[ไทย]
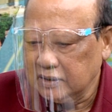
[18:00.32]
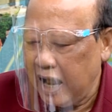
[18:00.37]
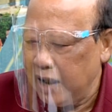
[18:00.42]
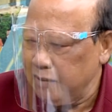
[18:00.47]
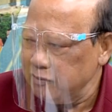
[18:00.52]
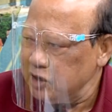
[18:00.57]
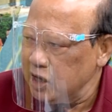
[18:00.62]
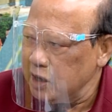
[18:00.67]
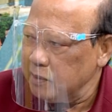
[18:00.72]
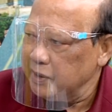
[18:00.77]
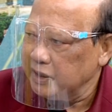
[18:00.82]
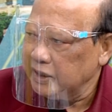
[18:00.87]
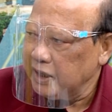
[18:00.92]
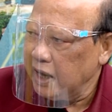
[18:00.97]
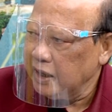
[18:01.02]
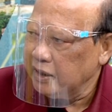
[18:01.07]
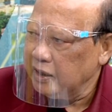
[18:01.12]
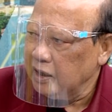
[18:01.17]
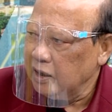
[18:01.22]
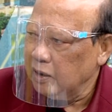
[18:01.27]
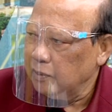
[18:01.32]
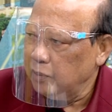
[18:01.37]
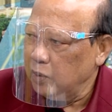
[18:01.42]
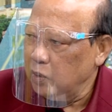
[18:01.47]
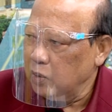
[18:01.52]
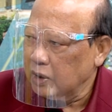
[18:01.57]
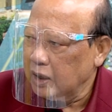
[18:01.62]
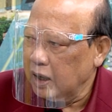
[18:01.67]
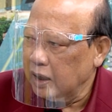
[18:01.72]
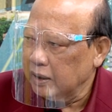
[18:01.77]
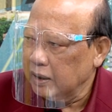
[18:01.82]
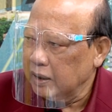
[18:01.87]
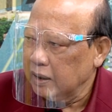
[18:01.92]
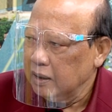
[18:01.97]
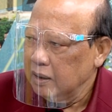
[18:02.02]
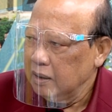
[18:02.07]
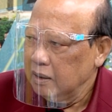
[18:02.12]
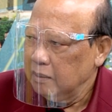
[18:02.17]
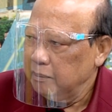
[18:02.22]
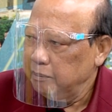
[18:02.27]
3-4 ประเทศที่เราพูดกันเนี่
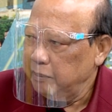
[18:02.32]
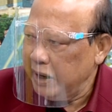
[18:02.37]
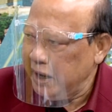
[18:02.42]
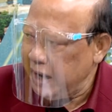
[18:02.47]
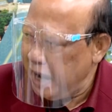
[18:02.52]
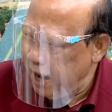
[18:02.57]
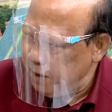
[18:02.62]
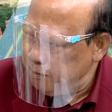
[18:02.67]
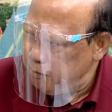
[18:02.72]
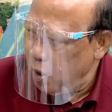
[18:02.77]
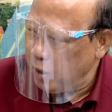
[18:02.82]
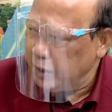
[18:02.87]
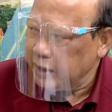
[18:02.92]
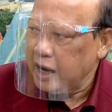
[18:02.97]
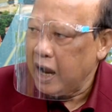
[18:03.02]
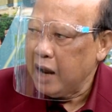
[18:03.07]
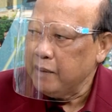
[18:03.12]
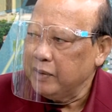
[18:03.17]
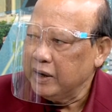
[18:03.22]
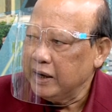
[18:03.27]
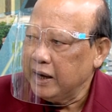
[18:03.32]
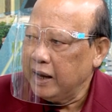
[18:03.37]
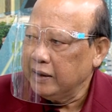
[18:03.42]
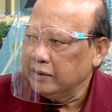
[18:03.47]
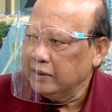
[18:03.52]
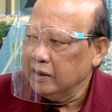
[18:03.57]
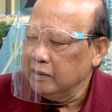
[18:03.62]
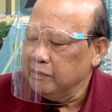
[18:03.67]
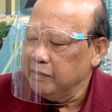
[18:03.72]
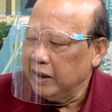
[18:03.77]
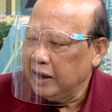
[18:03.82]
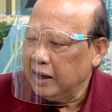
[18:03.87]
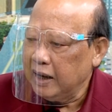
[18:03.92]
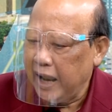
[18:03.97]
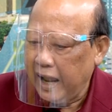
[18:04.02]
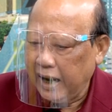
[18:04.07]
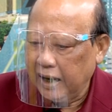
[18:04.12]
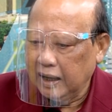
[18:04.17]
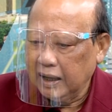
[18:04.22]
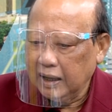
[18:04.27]
ยปัญหาบ่อนการพนันที่เป็น
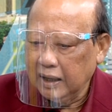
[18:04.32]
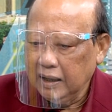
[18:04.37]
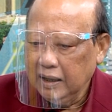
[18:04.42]
แหล่ง